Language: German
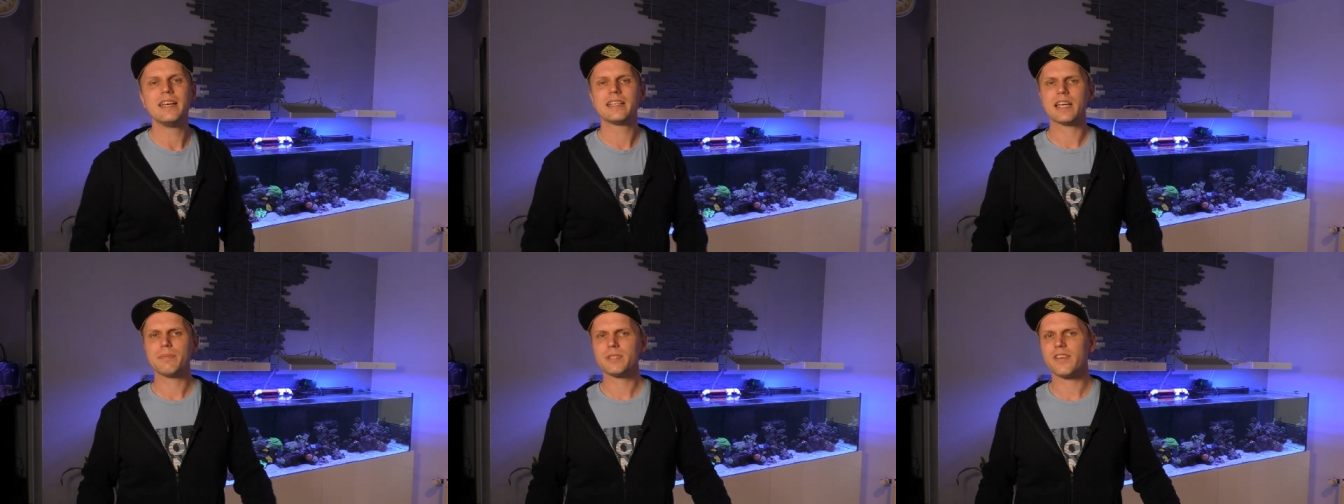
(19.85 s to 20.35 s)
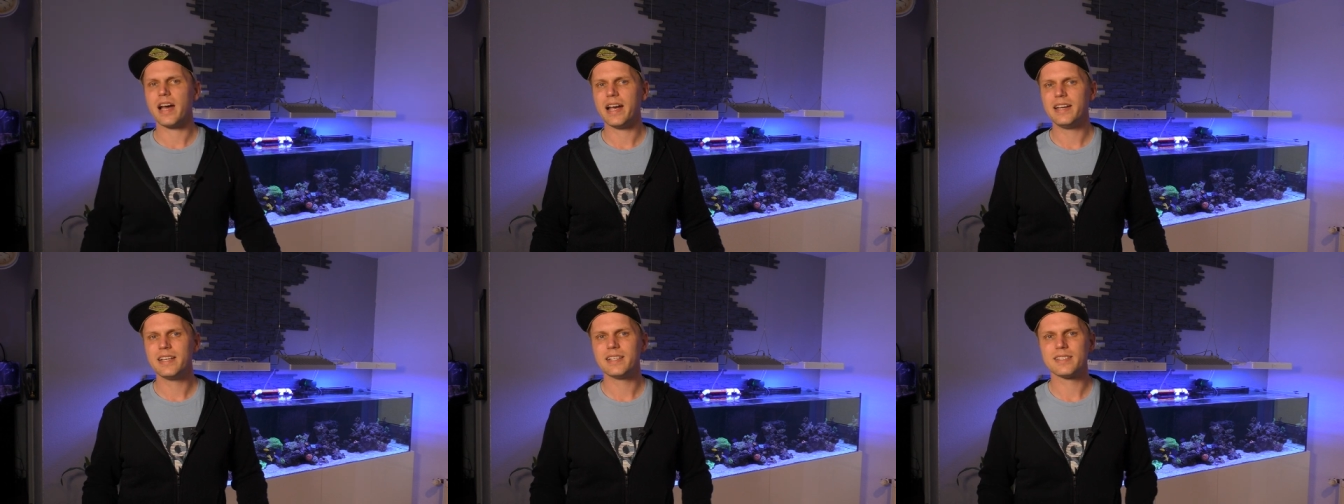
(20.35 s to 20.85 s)
Ich habe zwar
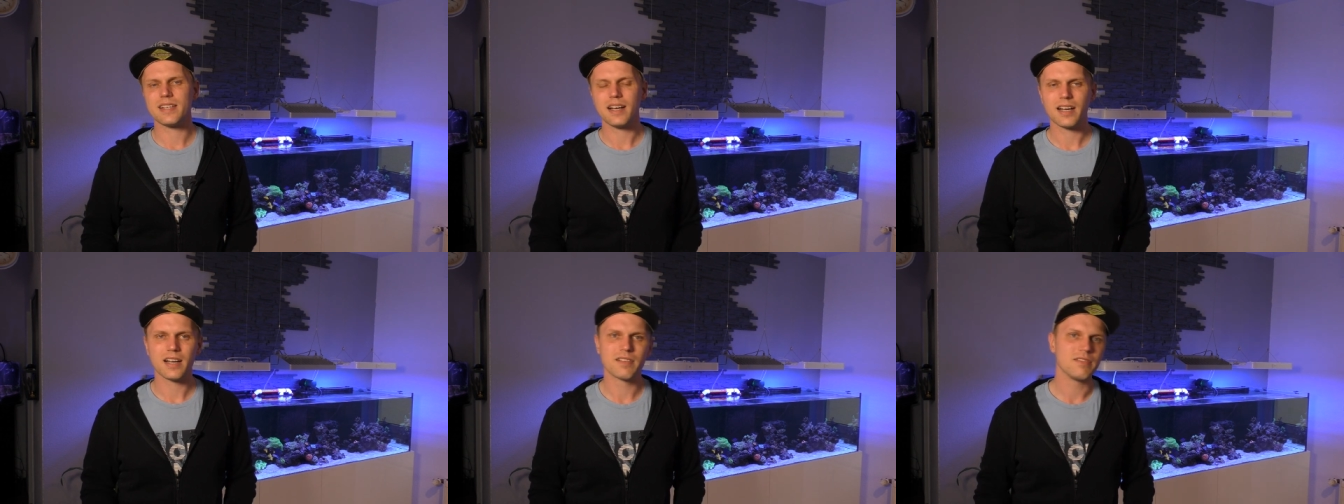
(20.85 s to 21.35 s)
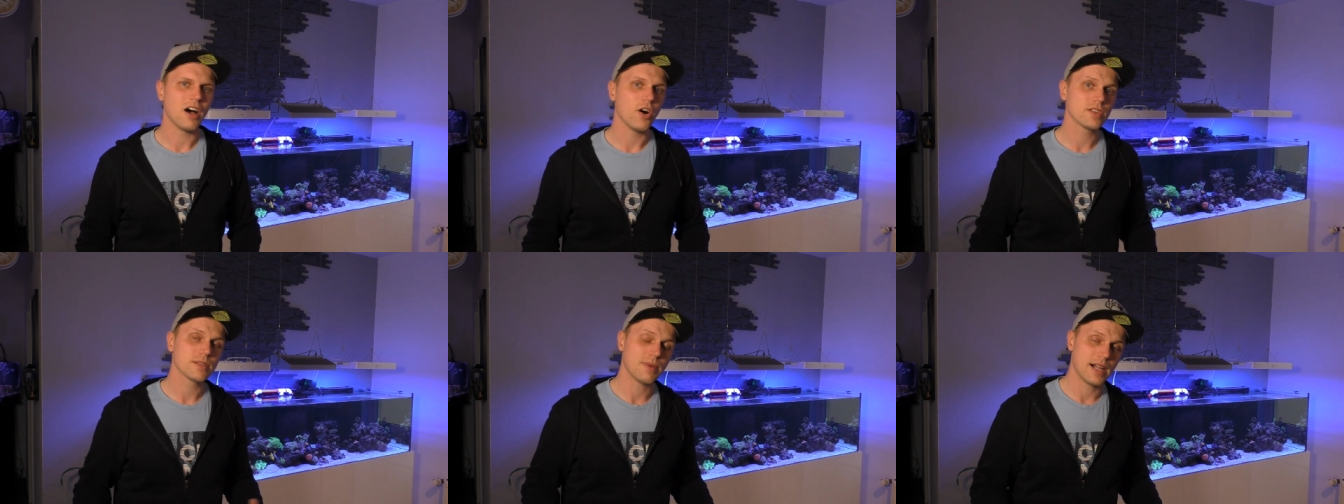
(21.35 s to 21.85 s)
einige Sachen
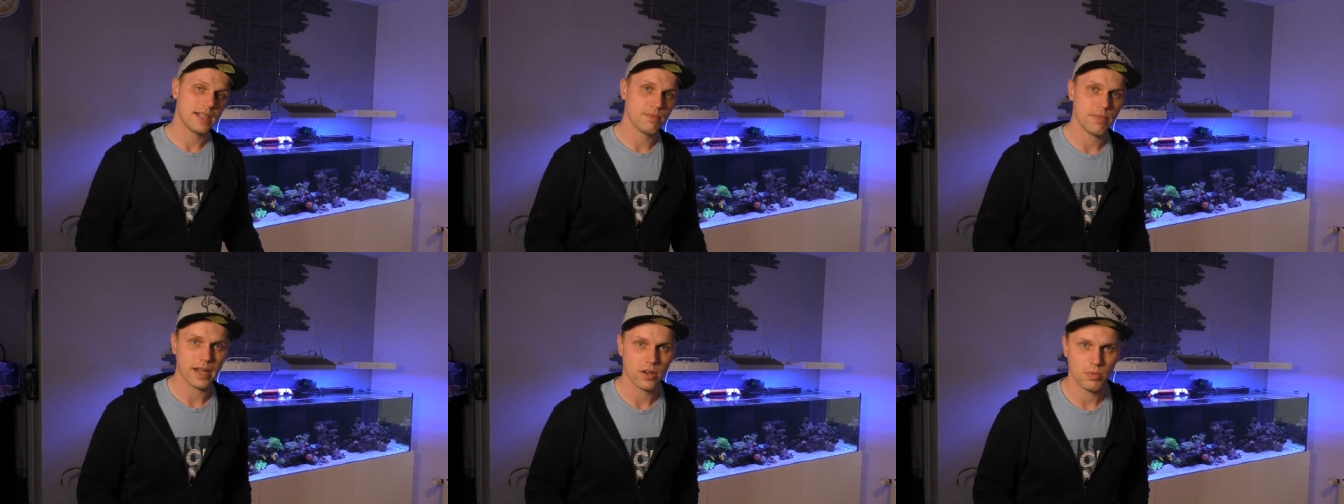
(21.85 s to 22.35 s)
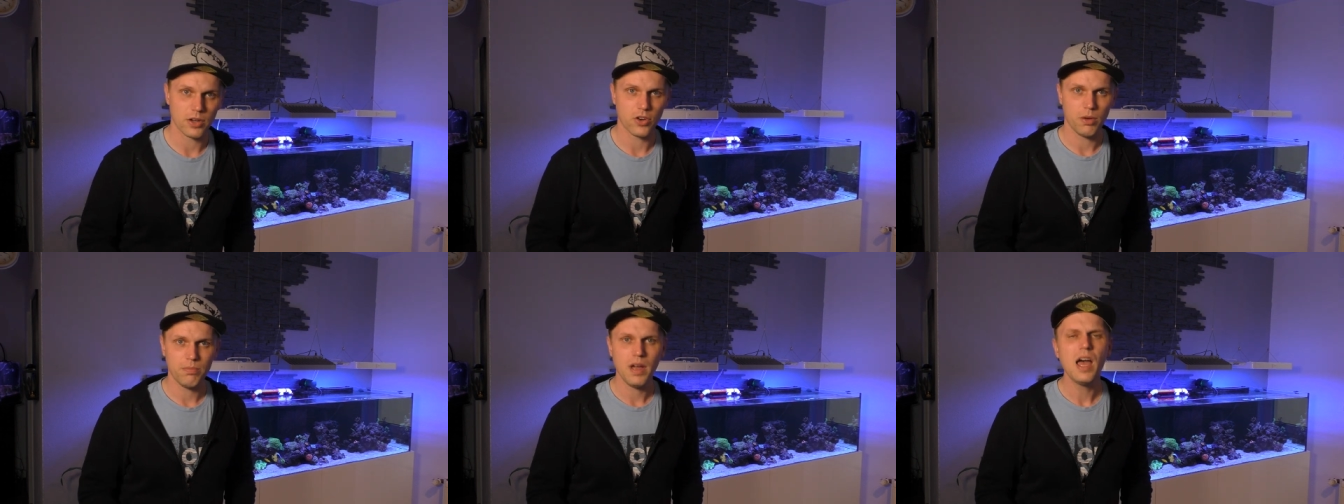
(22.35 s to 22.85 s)
aus dem alten Becken
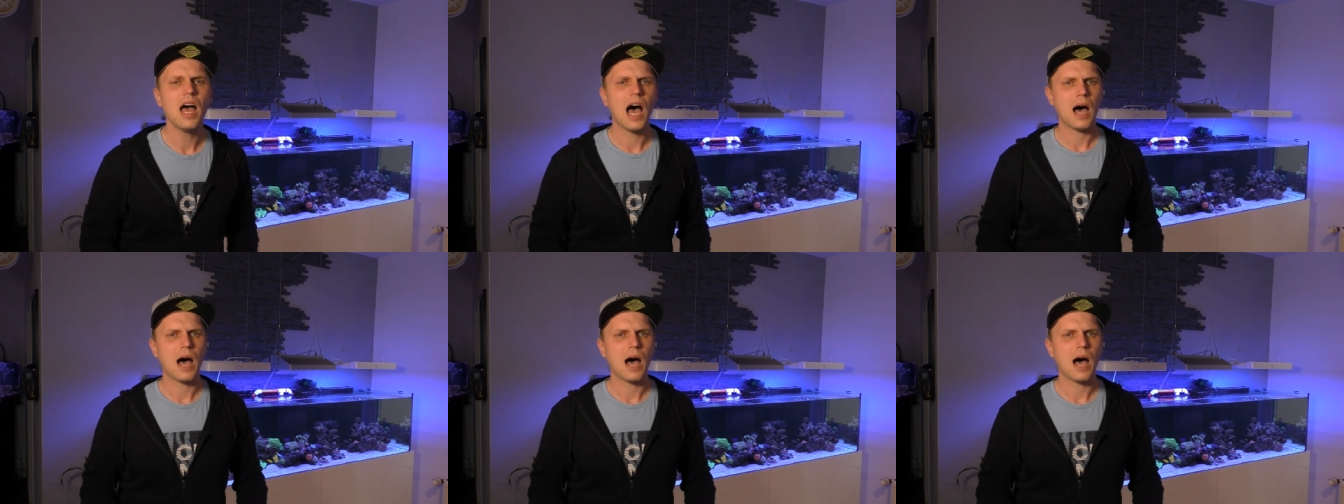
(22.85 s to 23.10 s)
übernommen,